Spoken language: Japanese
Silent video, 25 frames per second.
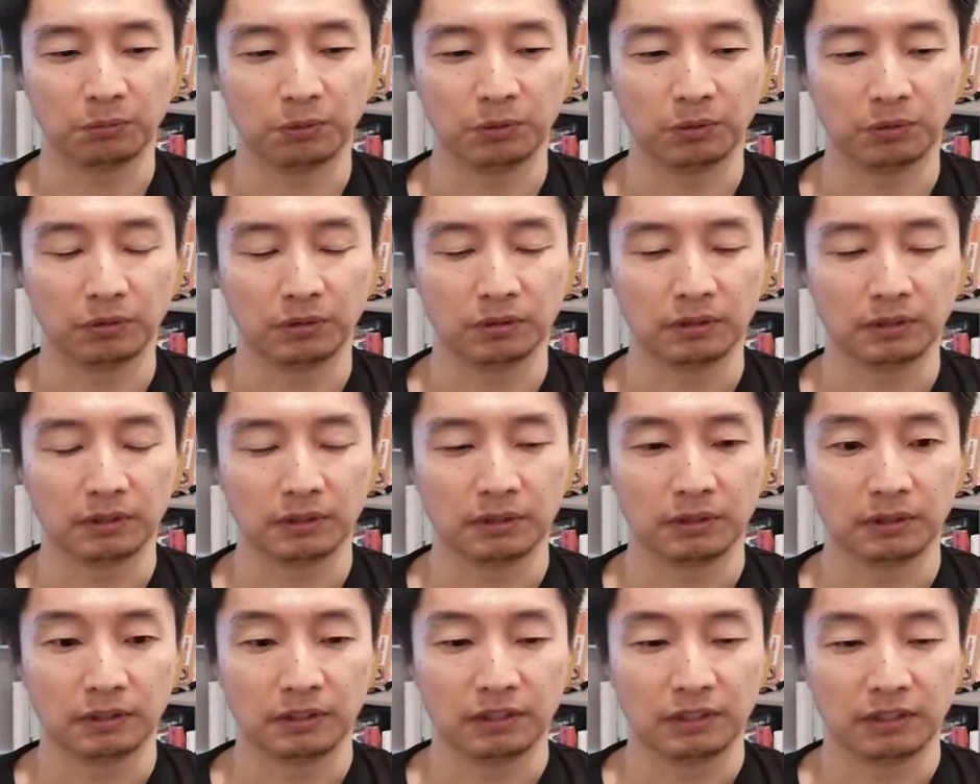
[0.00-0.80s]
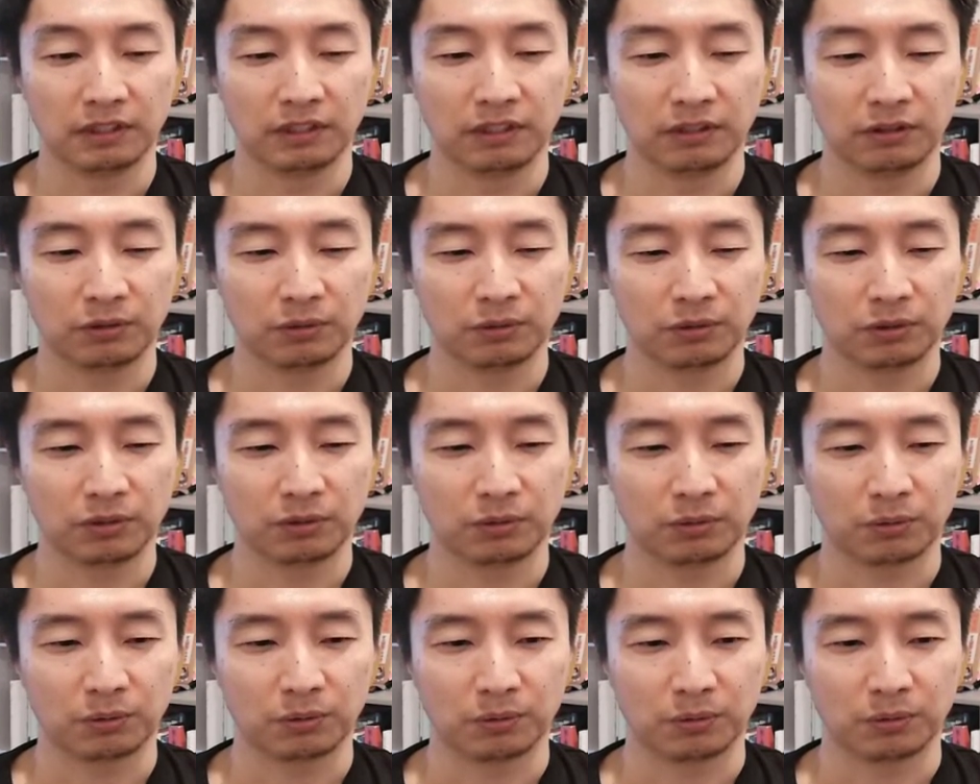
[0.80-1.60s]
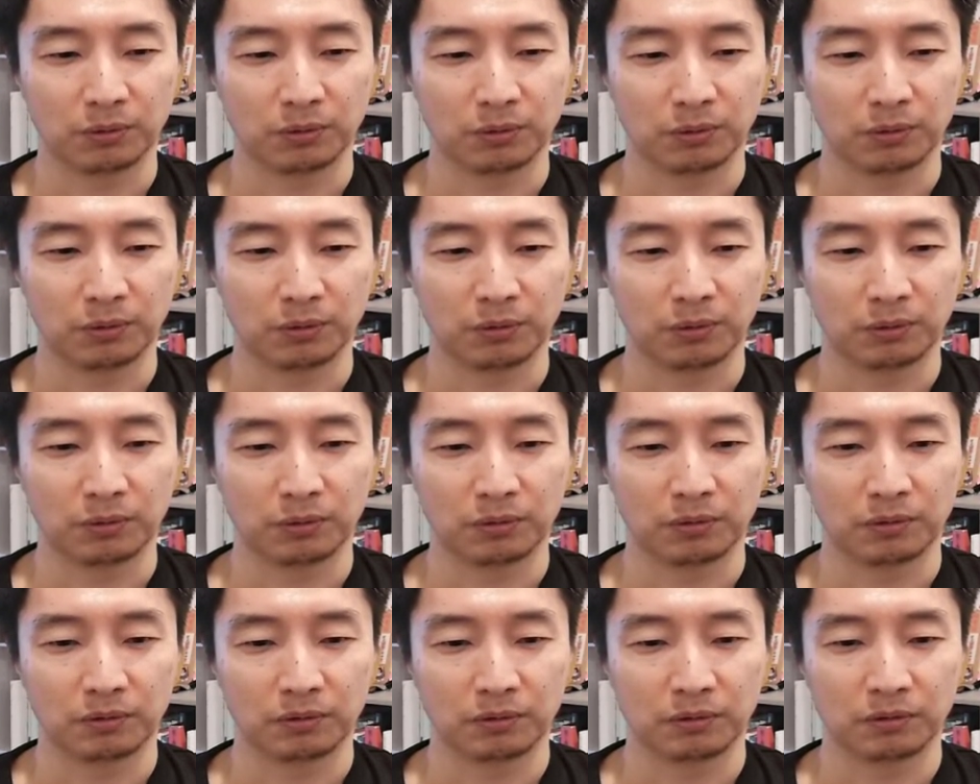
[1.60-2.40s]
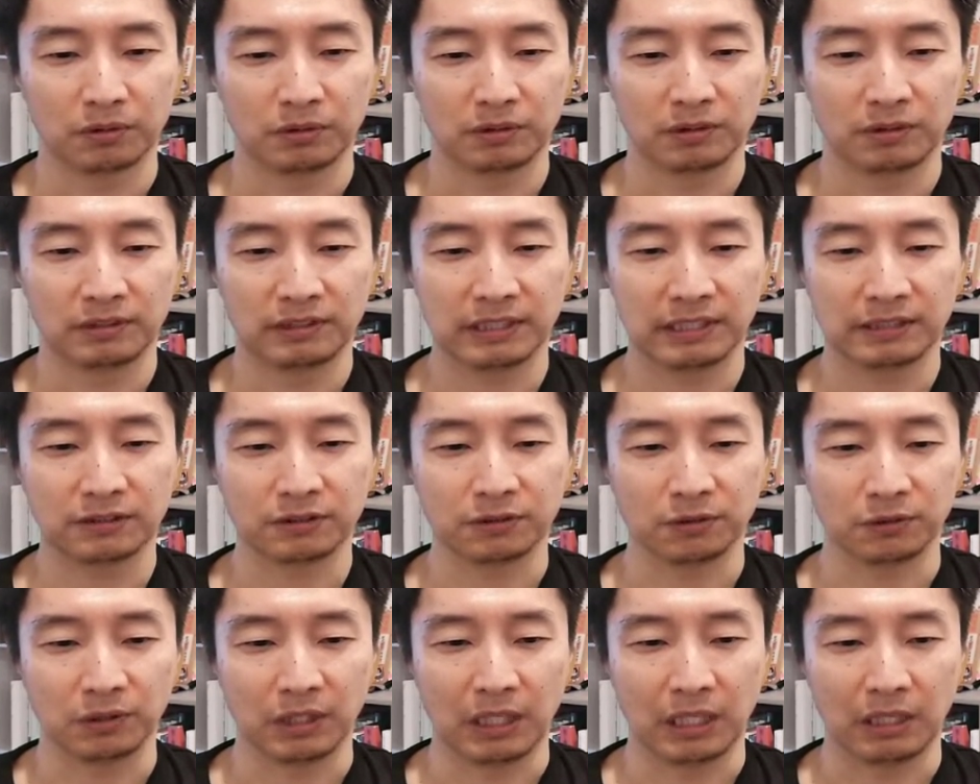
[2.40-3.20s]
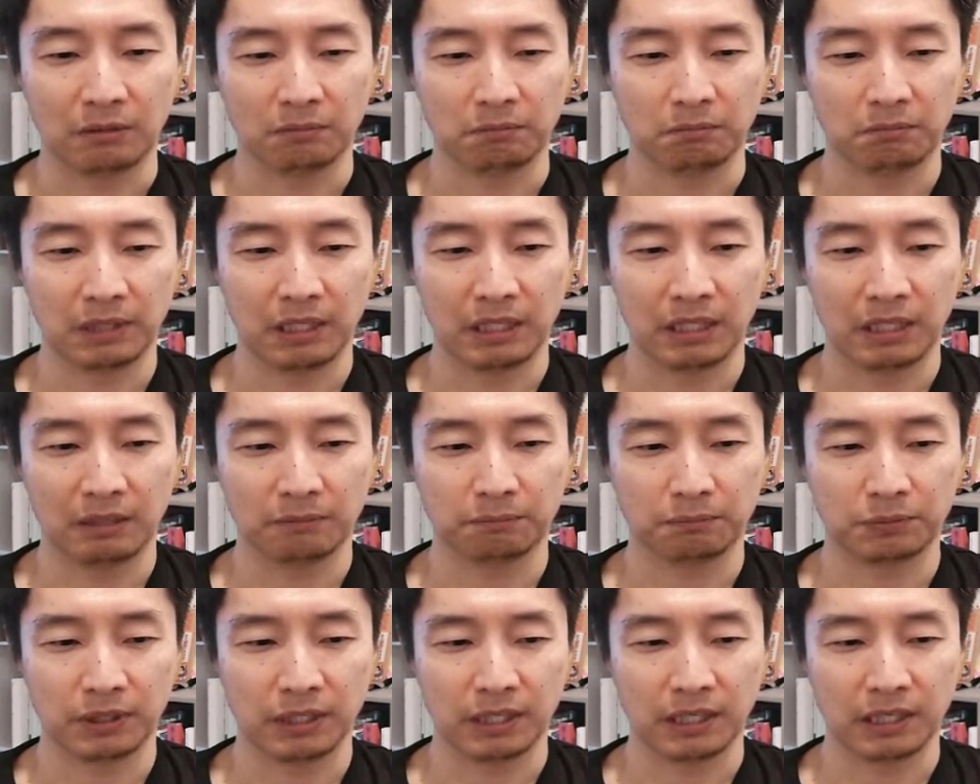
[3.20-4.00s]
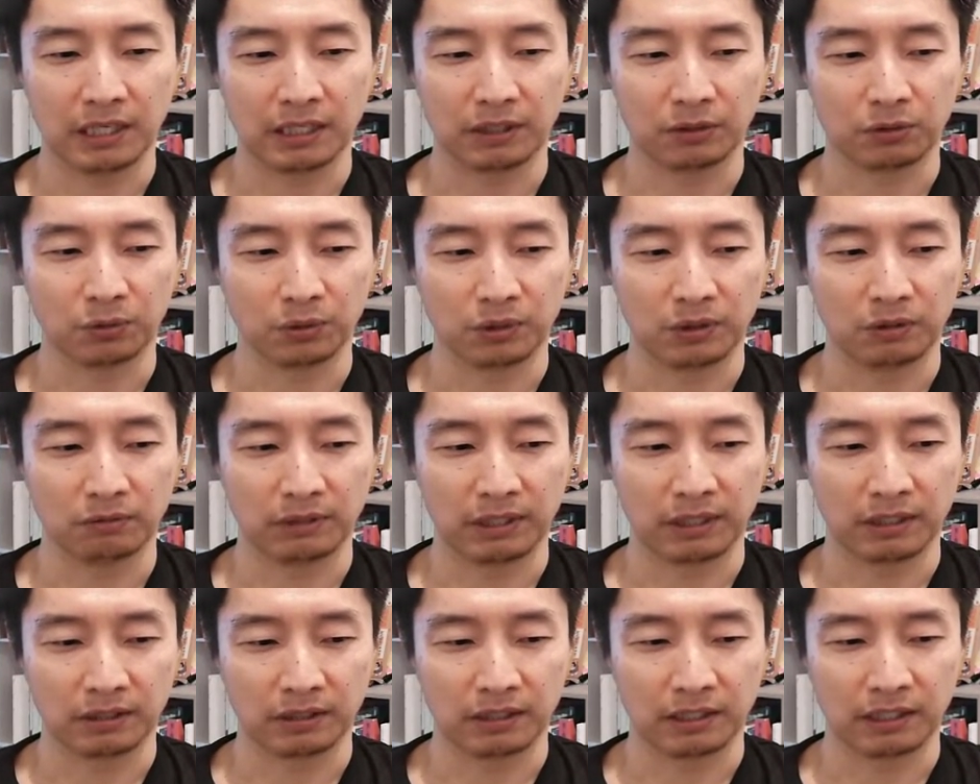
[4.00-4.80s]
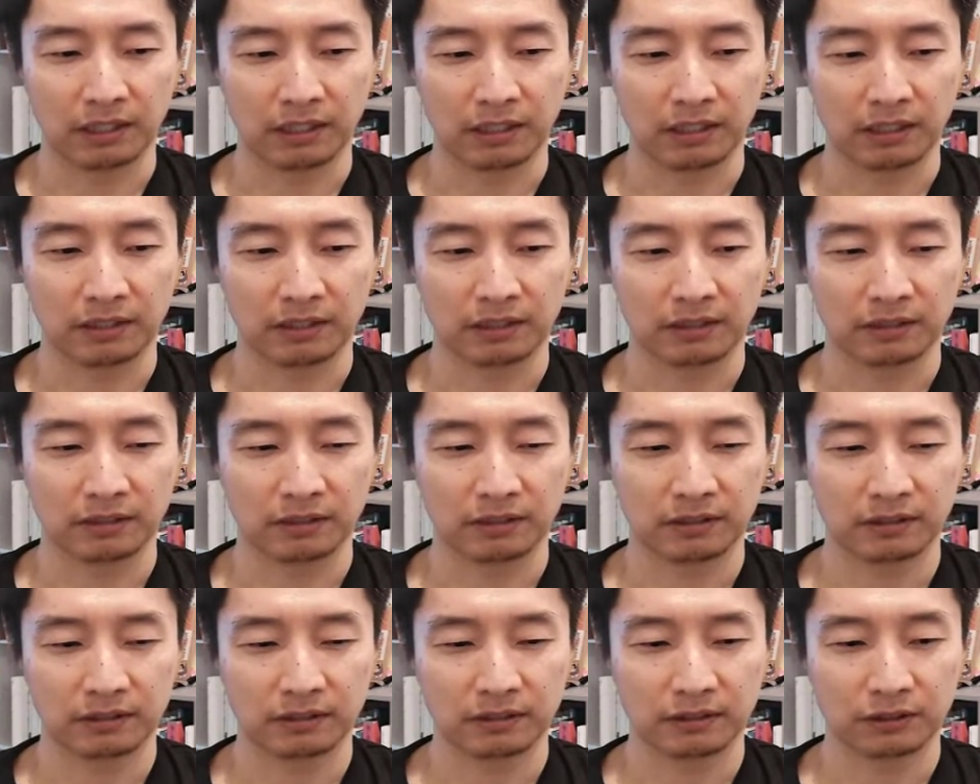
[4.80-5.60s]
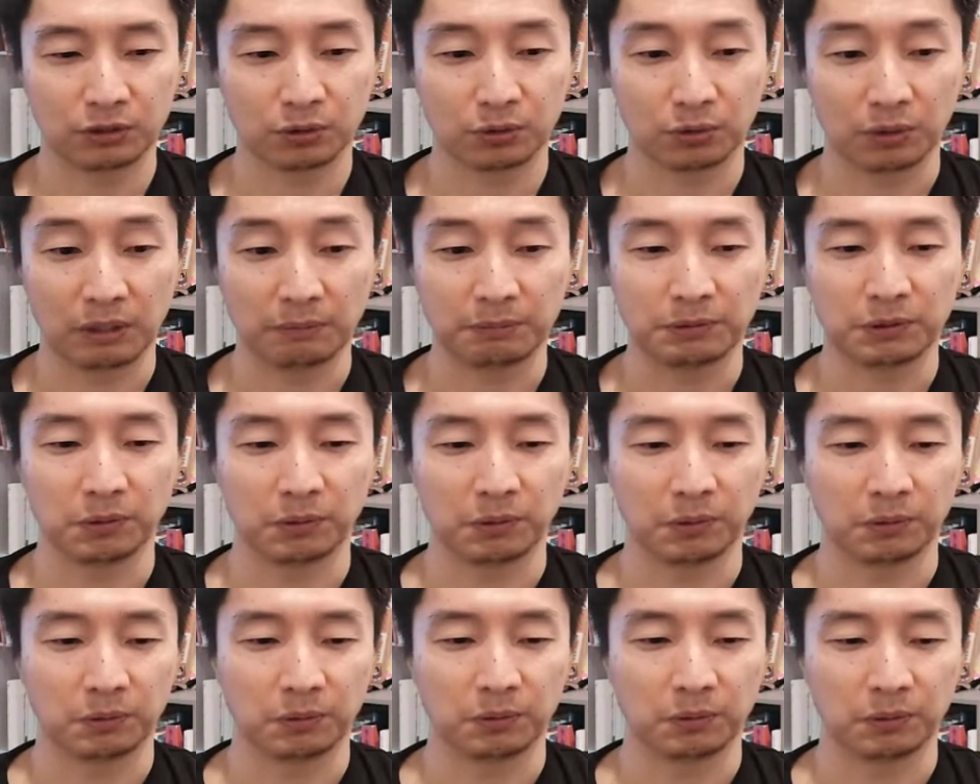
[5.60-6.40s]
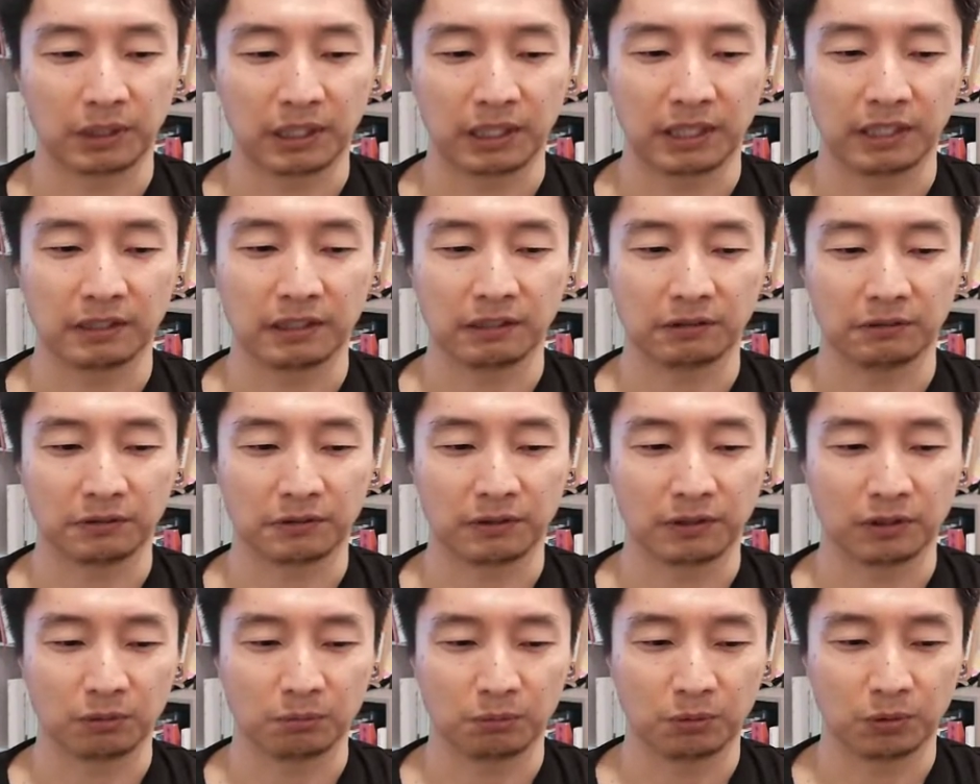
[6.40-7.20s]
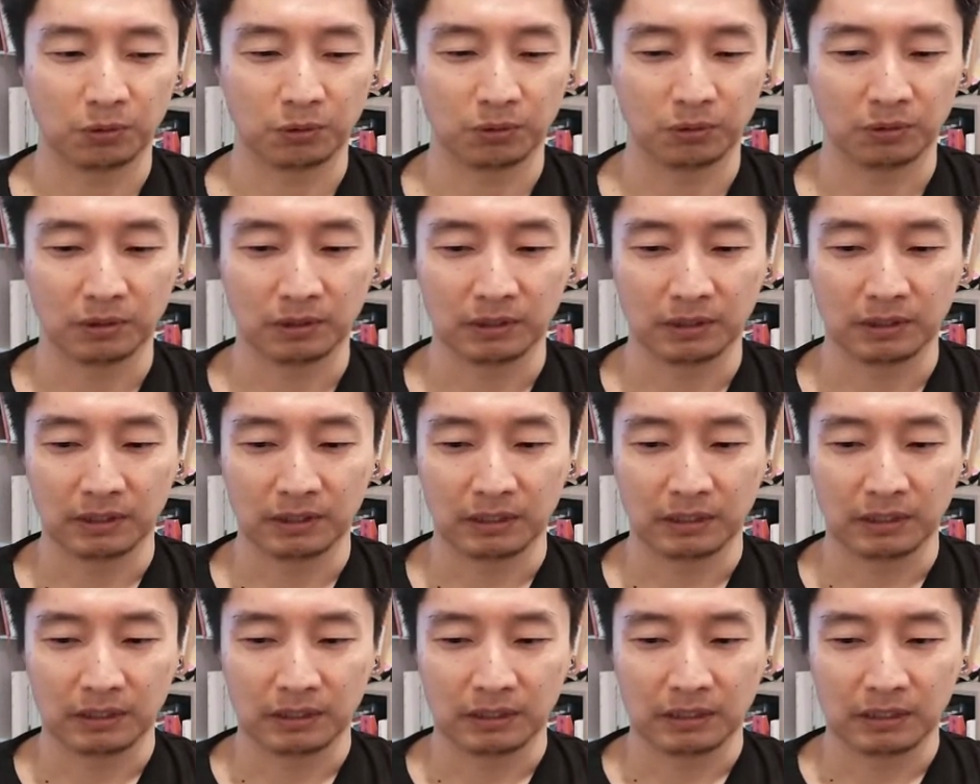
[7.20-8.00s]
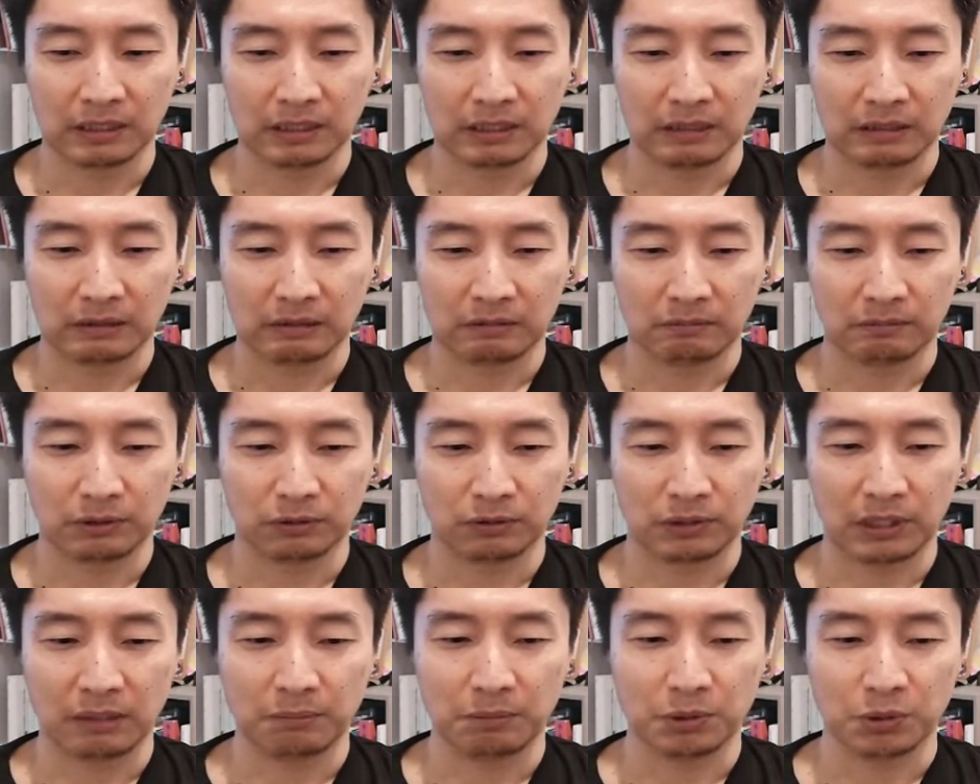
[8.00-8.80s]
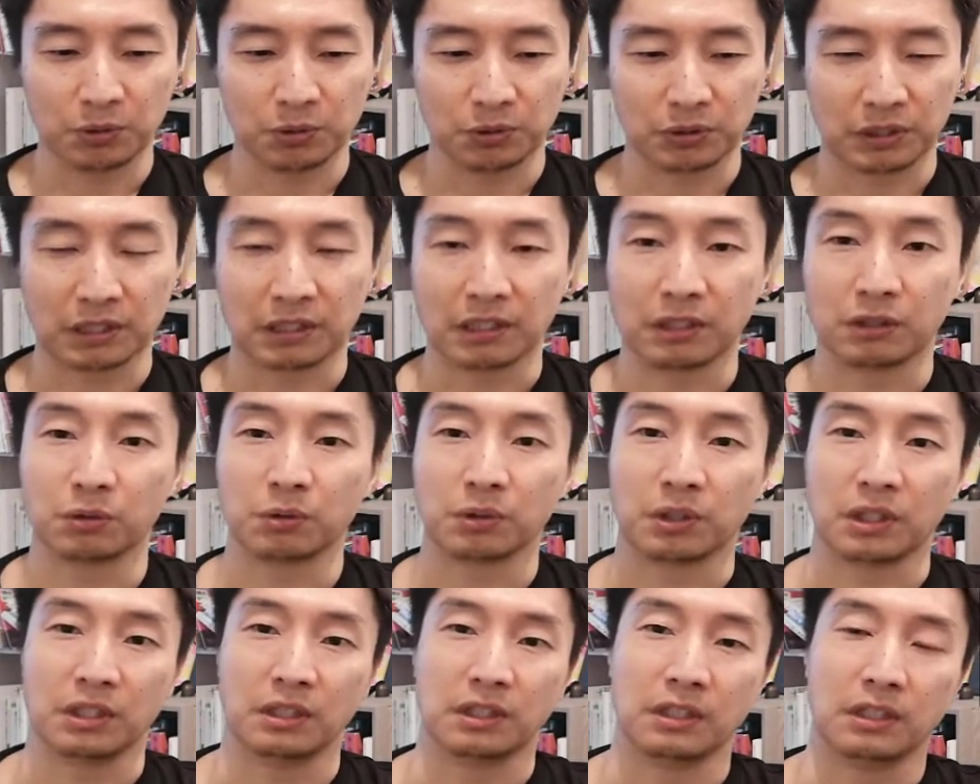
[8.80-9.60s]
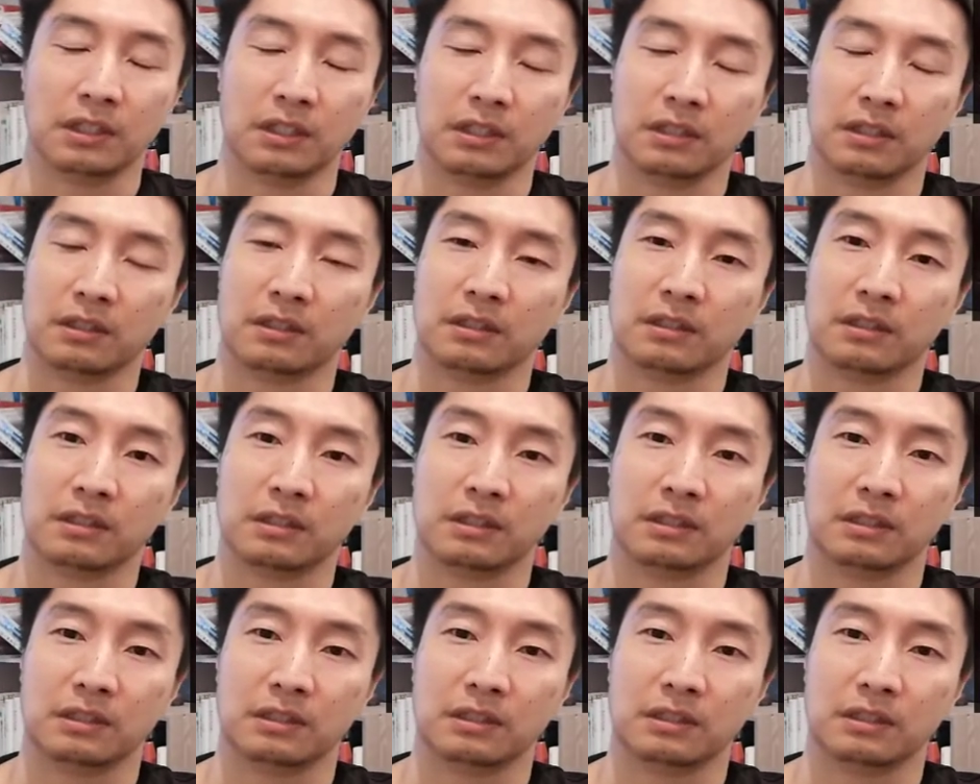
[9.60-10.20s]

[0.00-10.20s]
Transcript: ども、要するにこの、ジャズのね、名プレイヤーと言われた人のエピソードが書いてあるんですけども、デビューしたての時に、